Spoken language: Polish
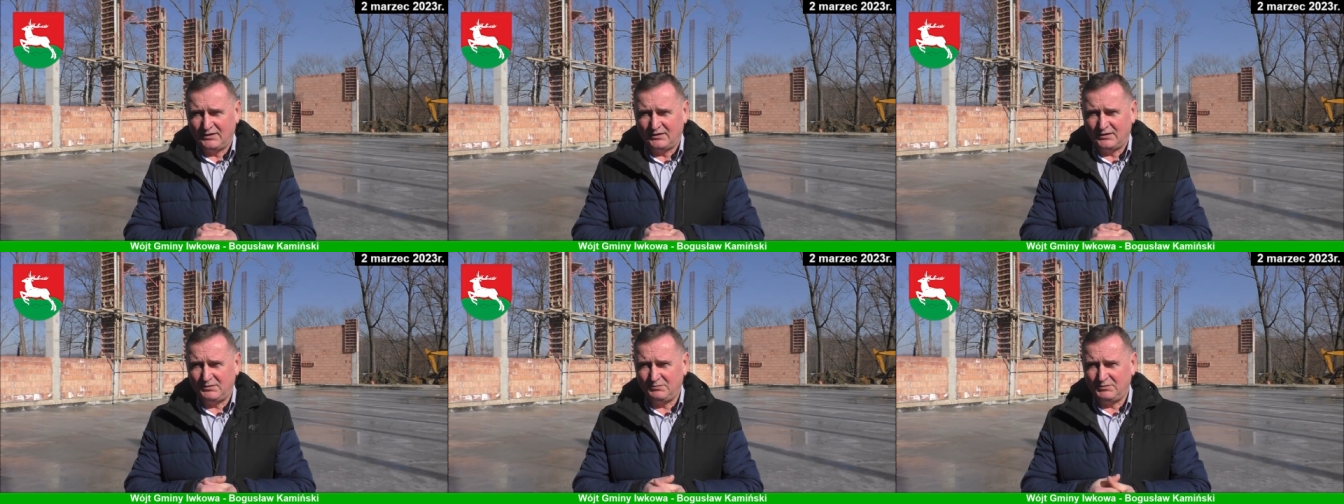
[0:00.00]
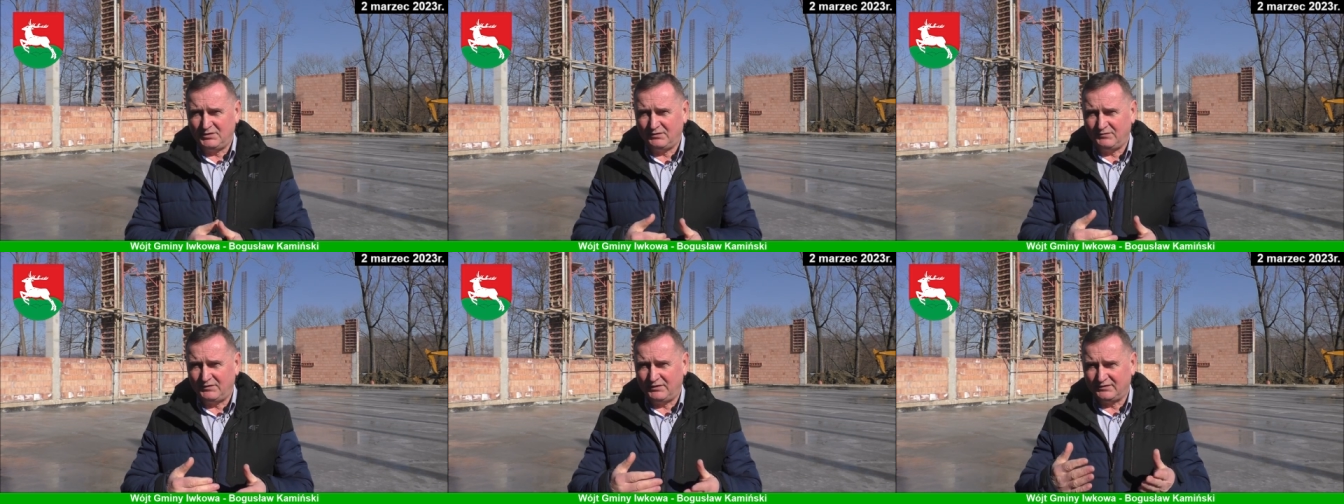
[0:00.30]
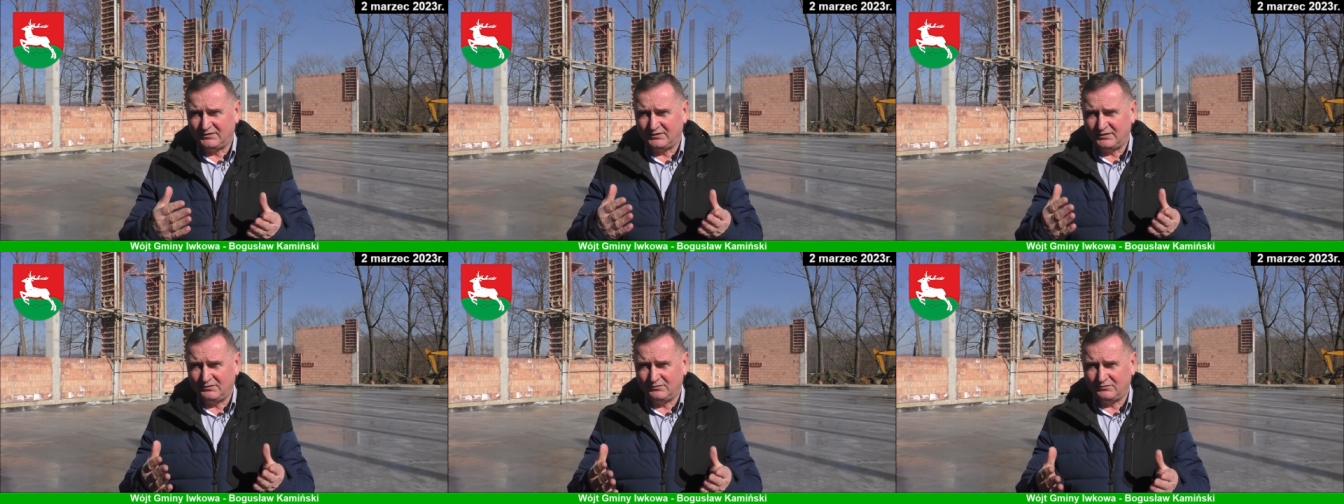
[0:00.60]
I mniej
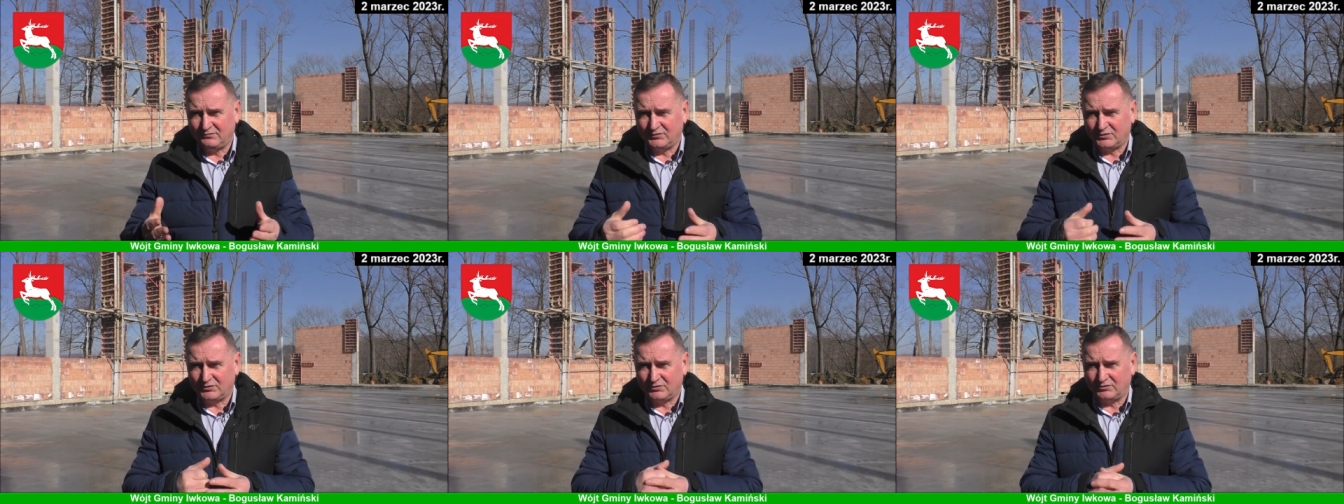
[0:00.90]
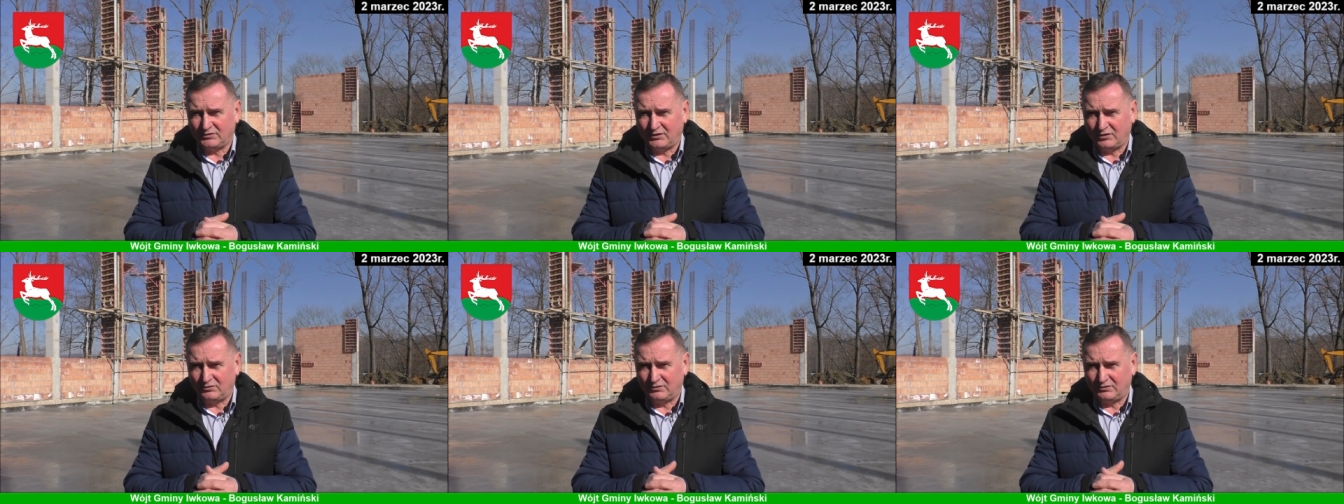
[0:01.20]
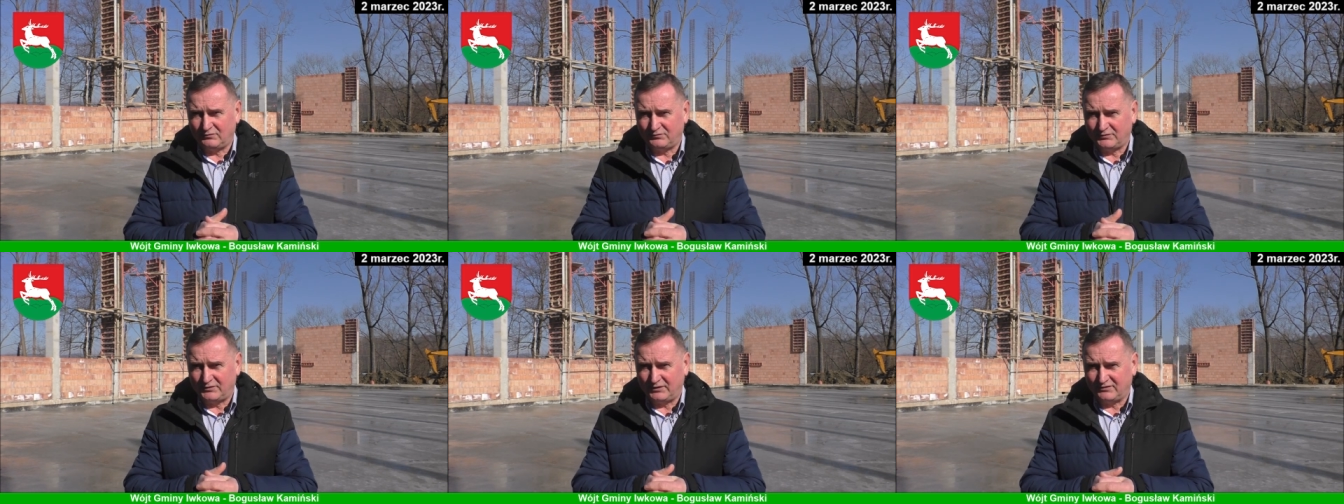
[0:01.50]
więcej wyglądają
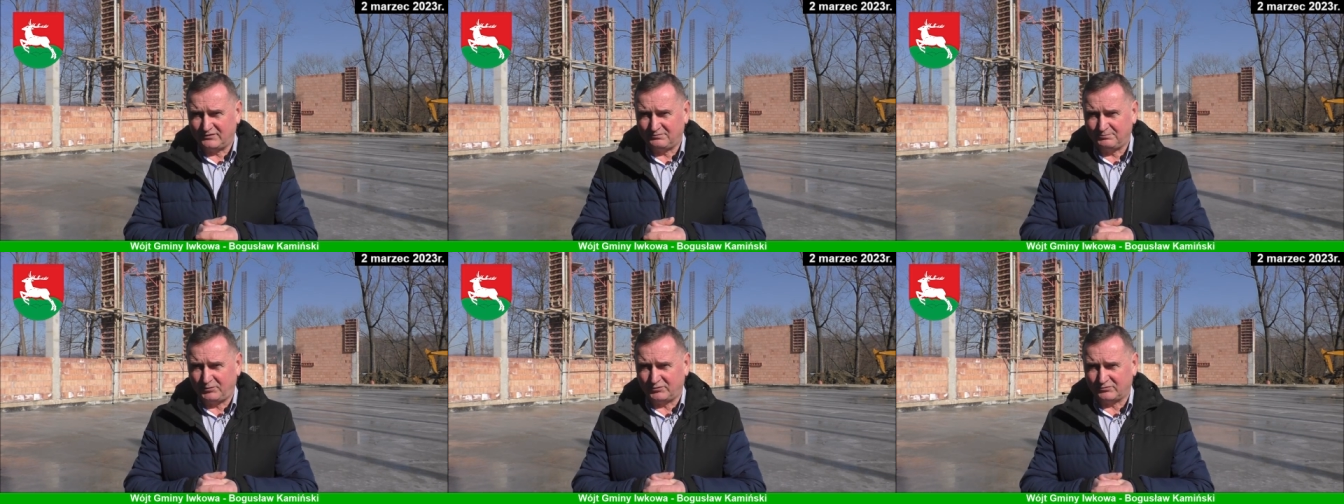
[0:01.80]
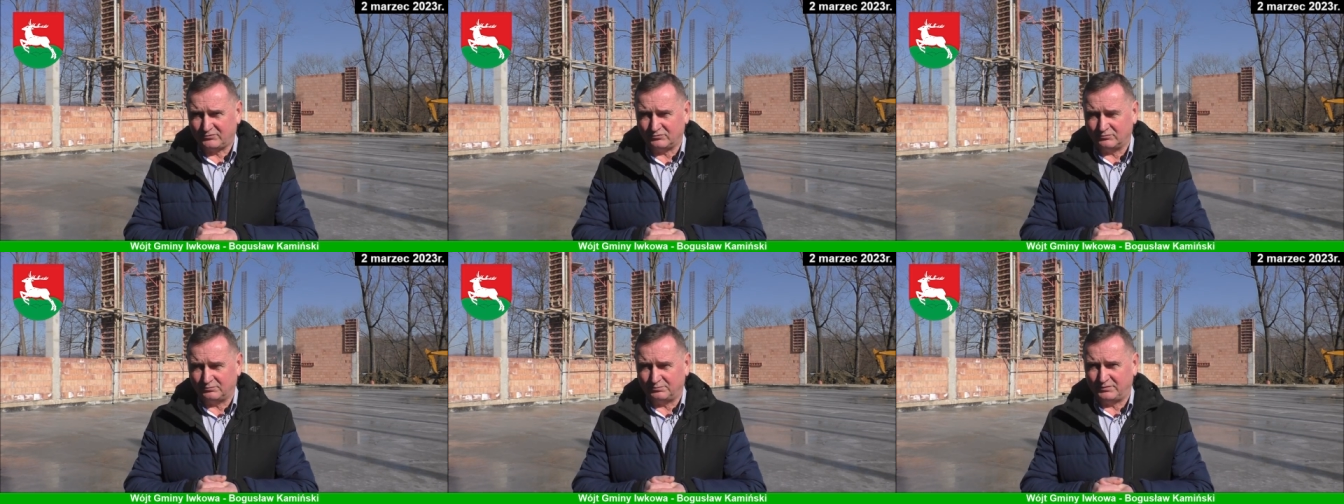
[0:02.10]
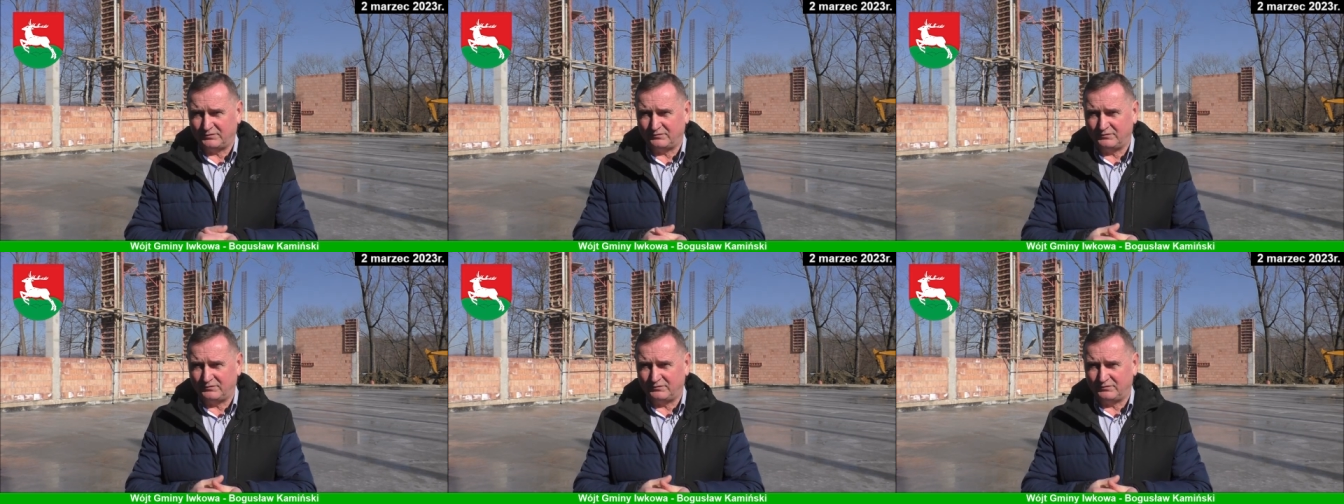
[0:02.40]
one w ten sposób.